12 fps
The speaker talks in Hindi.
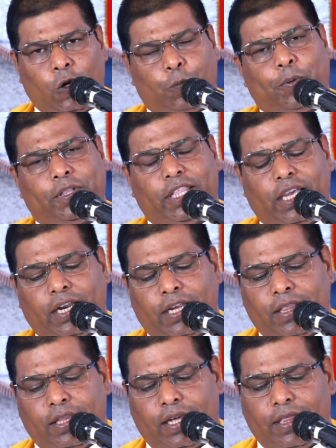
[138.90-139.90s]
उत्पत्ति
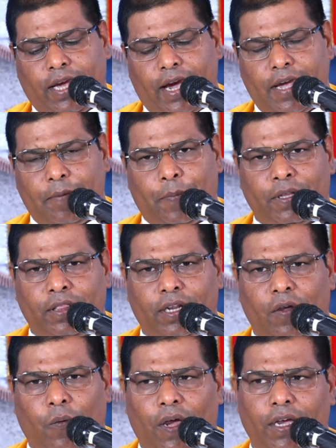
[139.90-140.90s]
ग्रंथ अध्याय
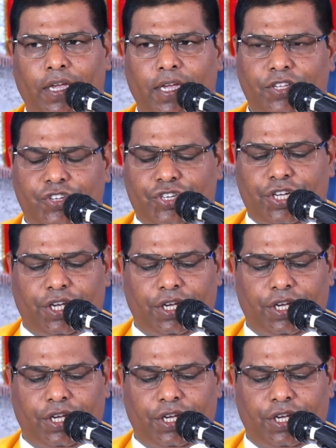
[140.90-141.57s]
पंद्रह वाक्य छ